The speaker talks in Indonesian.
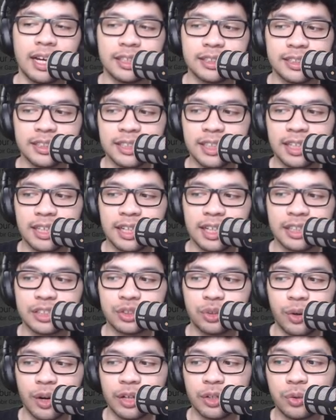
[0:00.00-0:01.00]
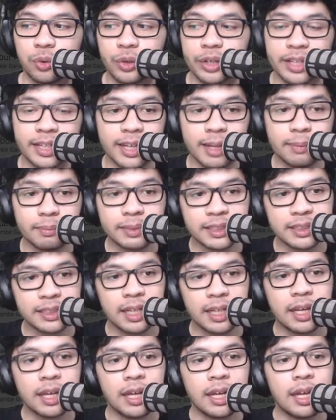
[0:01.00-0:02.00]
Asian Restaurant Cooking Games
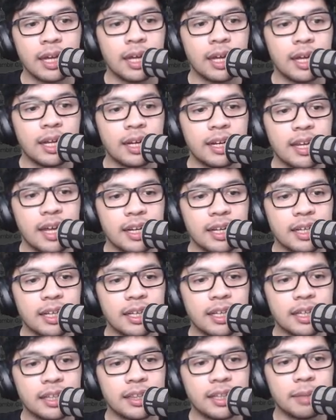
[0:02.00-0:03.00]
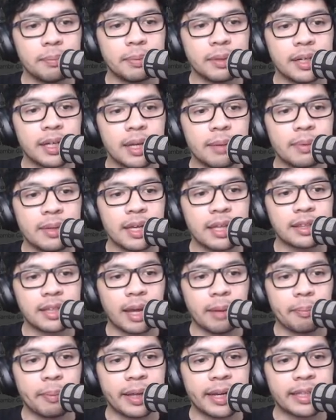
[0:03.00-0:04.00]
dan ini tipe gamenya
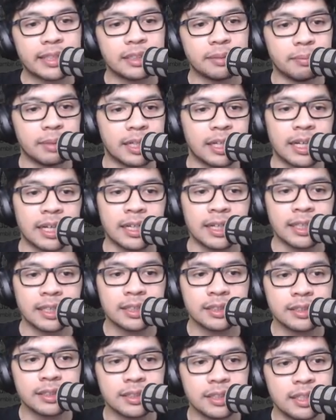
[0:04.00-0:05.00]
time management ya.